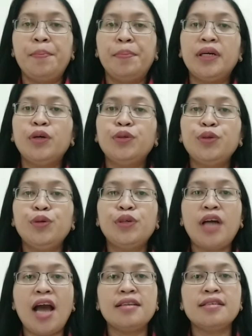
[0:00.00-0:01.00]

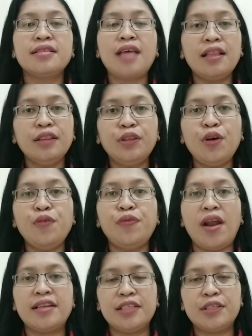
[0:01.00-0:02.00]
mengukuhkan Santo
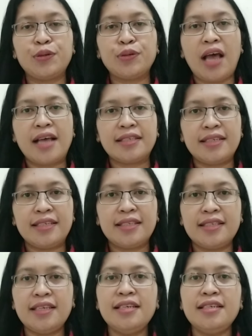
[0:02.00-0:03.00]
Fransiskus
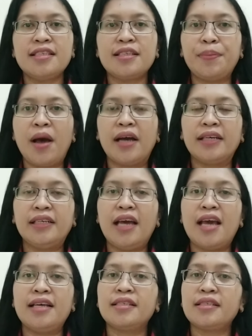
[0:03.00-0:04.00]
Asisi
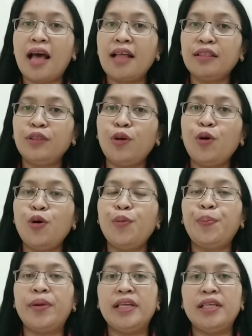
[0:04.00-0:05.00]
sebagai
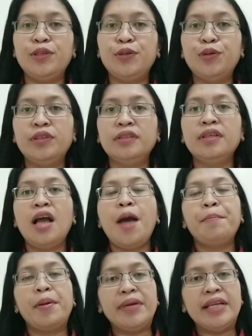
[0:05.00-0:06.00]
santo pelindung lingkungan
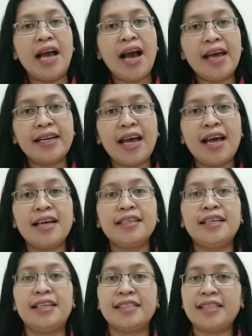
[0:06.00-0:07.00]
pemelihara,
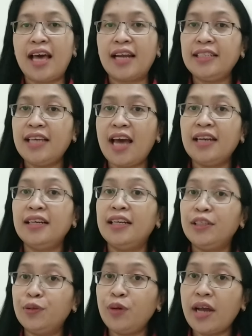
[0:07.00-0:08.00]
kelestarian,
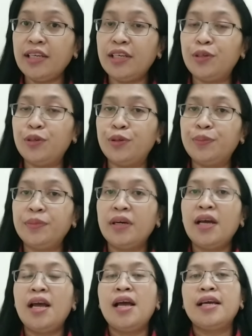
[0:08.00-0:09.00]
lingkungan hidup,
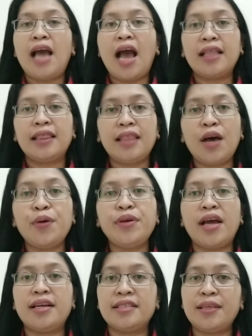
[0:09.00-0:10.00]
atau
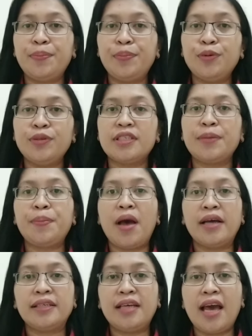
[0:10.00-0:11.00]
yang disebut
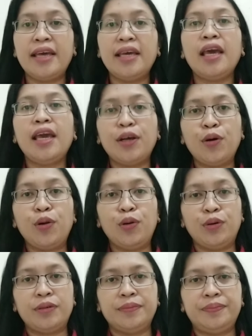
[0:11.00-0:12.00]
sebagai
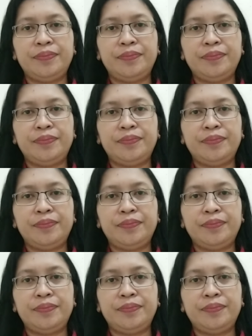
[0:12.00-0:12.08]
ekolog.